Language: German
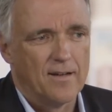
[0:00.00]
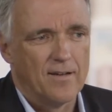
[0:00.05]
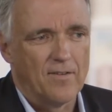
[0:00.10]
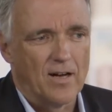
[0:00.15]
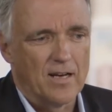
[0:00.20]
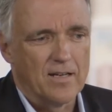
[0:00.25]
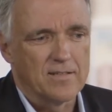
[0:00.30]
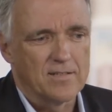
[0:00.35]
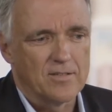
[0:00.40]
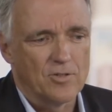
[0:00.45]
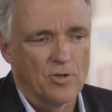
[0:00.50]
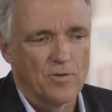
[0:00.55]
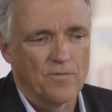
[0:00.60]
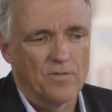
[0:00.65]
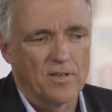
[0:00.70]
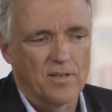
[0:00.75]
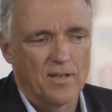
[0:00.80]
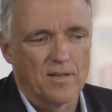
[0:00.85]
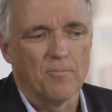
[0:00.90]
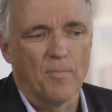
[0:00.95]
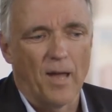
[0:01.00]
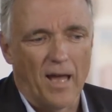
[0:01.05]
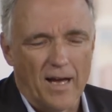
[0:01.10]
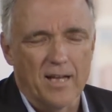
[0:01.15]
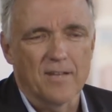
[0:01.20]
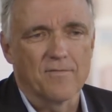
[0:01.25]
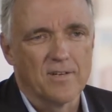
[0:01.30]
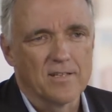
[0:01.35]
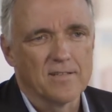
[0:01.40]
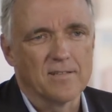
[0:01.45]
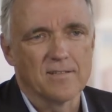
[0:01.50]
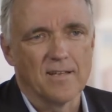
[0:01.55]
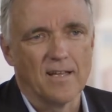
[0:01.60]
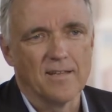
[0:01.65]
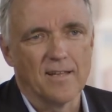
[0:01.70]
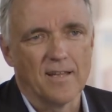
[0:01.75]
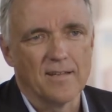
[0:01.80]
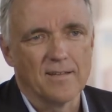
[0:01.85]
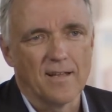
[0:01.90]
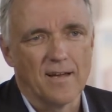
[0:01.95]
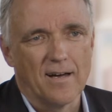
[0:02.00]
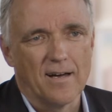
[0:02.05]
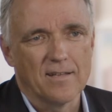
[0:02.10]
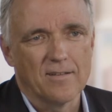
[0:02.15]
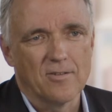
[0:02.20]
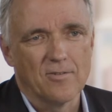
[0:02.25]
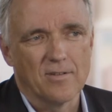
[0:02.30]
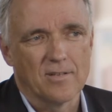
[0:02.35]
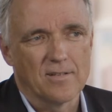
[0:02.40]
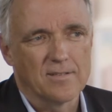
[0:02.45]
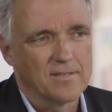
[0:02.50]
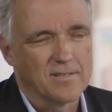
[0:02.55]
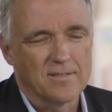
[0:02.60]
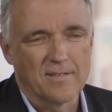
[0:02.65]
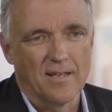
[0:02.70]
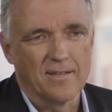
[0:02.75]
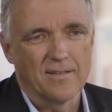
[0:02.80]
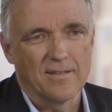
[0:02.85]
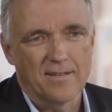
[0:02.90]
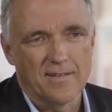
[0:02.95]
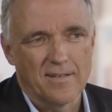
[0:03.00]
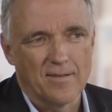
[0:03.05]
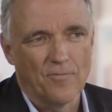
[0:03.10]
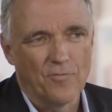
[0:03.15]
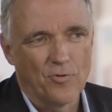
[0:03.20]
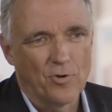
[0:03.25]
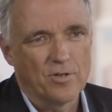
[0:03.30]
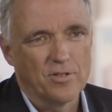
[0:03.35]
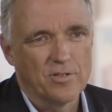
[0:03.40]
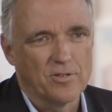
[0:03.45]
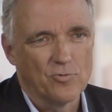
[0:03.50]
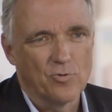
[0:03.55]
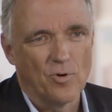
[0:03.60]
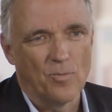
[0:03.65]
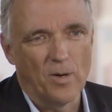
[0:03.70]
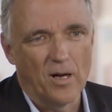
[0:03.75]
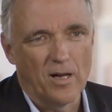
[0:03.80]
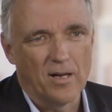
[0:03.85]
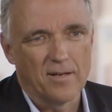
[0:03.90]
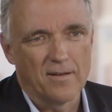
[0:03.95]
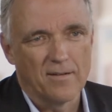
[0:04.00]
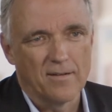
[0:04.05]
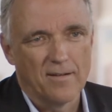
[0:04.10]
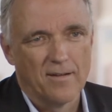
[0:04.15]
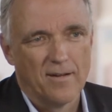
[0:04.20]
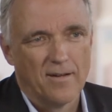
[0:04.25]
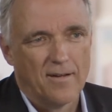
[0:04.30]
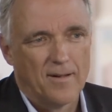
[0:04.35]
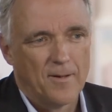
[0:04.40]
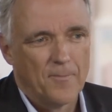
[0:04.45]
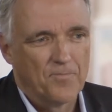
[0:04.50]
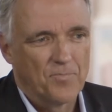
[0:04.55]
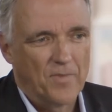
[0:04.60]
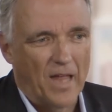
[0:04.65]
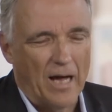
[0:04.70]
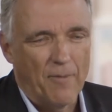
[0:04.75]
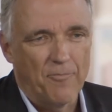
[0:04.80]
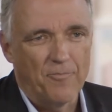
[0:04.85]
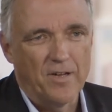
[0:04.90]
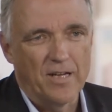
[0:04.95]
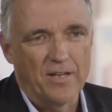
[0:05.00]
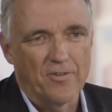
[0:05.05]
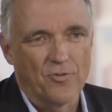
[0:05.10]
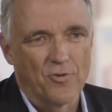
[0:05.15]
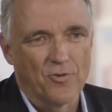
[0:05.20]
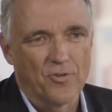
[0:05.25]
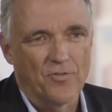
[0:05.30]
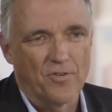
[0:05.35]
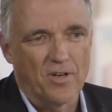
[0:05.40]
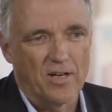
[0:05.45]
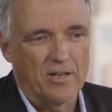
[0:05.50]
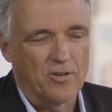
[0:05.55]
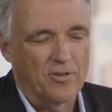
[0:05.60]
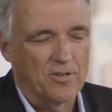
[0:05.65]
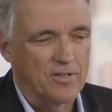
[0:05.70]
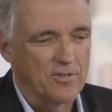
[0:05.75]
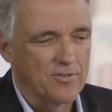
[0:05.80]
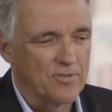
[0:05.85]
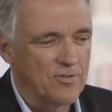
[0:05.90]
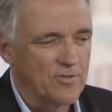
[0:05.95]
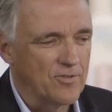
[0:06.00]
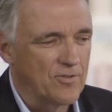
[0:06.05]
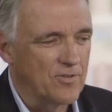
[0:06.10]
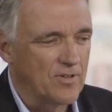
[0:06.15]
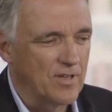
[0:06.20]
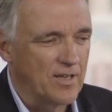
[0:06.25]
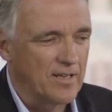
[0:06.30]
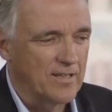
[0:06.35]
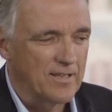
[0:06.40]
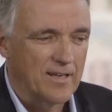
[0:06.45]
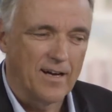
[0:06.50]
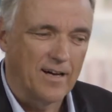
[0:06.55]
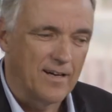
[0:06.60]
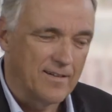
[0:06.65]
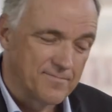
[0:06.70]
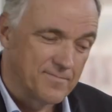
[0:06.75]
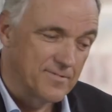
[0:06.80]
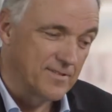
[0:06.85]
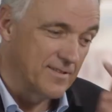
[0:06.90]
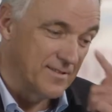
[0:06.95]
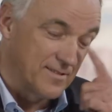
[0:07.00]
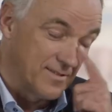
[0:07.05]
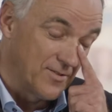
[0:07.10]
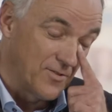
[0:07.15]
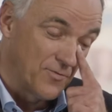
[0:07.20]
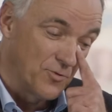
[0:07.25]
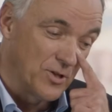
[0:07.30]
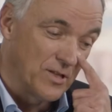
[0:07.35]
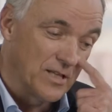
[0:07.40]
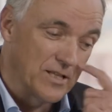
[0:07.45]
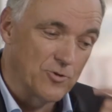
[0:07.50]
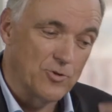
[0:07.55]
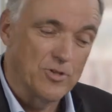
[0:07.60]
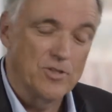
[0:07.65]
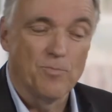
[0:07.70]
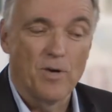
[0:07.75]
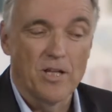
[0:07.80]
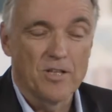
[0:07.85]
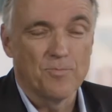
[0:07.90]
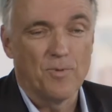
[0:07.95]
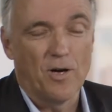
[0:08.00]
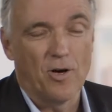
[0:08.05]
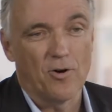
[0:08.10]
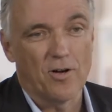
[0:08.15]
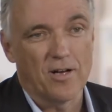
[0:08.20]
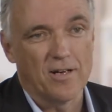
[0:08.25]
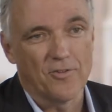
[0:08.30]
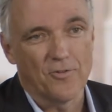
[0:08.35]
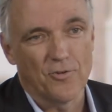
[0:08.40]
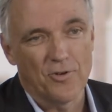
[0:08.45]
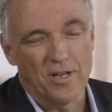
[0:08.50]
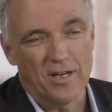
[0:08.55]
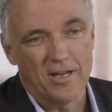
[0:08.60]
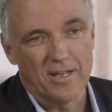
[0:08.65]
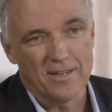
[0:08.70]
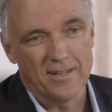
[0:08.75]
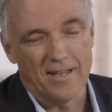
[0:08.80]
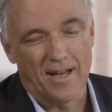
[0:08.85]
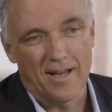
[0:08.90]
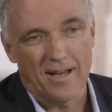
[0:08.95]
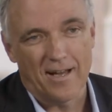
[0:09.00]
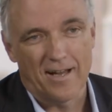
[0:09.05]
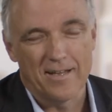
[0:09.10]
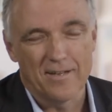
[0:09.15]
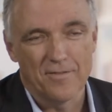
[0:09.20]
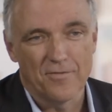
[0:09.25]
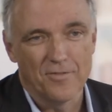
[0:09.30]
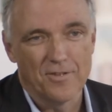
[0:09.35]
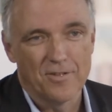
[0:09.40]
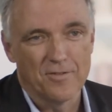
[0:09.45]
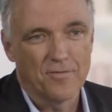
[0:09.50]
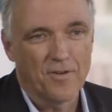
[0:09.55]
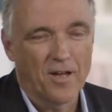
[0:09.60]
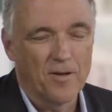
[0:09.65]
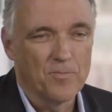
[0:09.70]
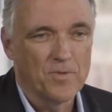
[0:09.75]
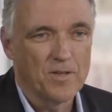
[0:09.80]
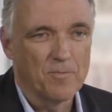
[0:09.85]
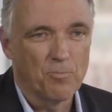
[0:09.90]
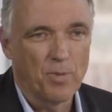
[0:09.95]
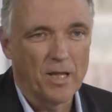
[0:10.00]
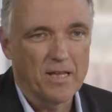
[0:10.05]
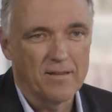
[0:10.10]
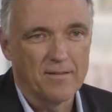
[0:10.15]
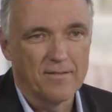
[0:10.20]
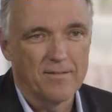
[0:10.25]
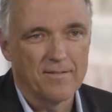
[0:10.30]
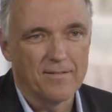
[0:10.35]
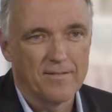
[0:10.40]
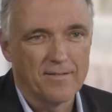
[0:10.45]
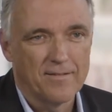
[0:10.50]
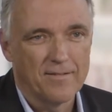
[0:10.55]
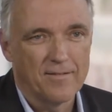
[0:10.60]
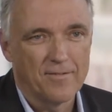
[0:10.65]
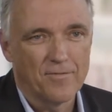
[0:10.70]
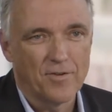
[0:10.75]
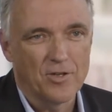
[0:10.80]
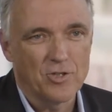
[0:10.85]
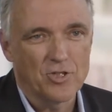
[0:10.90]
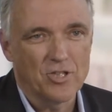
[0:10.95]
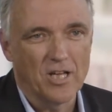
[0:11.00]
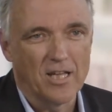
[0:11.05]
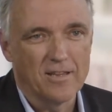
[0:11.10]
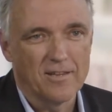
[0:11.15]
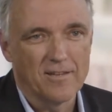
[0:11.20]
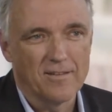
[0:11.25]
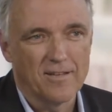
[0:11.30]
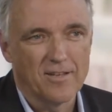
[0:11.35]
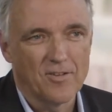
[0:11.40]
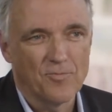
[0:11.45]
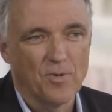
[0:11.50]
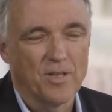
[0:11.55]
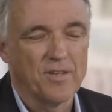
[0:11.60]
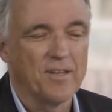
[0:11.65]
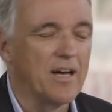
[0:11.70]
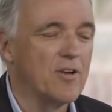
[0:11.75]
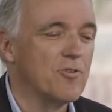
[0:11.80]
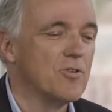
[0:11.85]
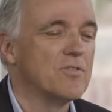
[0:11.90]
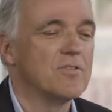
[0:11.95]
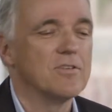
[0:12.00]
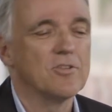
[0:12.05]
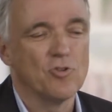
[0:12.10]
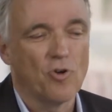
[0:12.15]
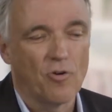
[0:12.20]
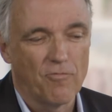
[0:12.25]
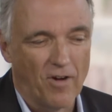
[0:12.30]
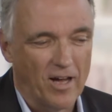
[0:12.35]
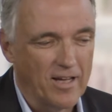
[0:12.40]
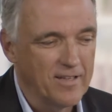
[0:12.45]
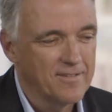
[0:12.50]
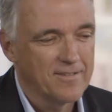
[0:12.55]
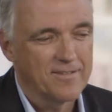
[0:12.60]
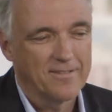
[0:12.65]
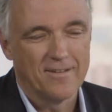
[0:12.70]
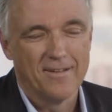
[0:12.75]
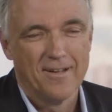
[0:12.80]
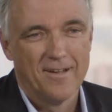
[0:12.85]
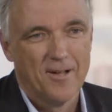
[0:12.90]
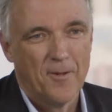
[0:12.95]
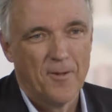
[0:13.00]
weil es irgendwie dann merkt, was es aneinander hat und dass das andere eben wirklich nur mal eine, eine Abwechslung war oder sozusagen, ja, äh, es wird natürlich manchmal auch als so eine Art Nachreifen in fremden Betten äh, verstanden, dass man dadurch sich noch weitere